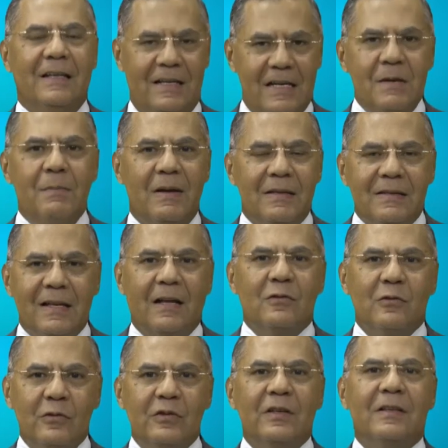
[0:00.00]
Y me está
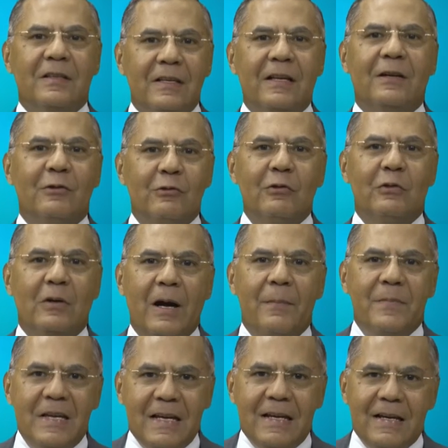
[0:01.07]
sucediendo a
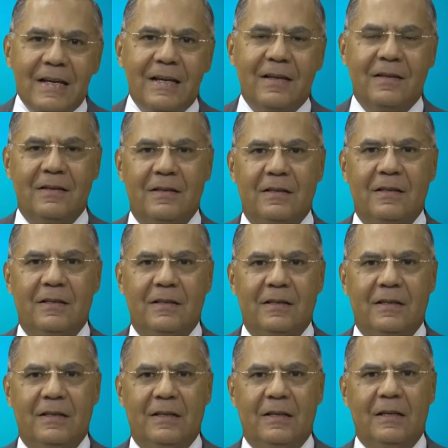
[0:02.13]
mí.
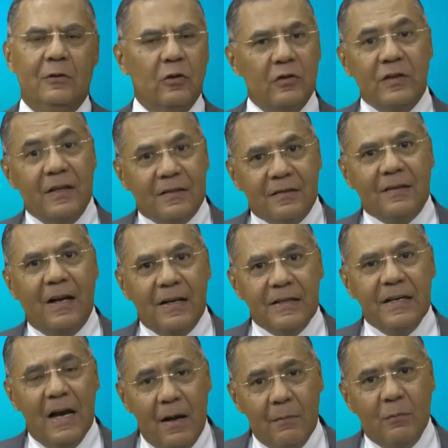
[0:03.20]
Nos
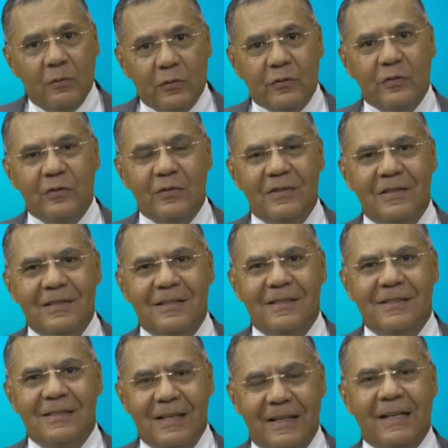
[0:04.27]
extrañamos
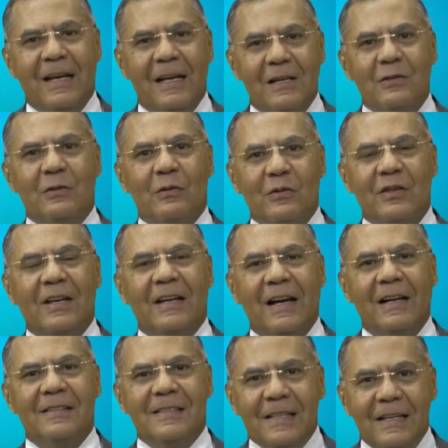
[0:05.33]
de que eso
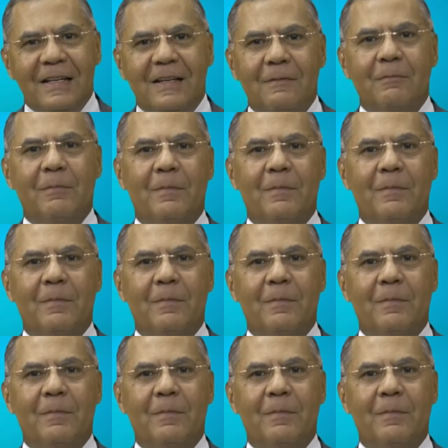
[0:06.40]
sea así.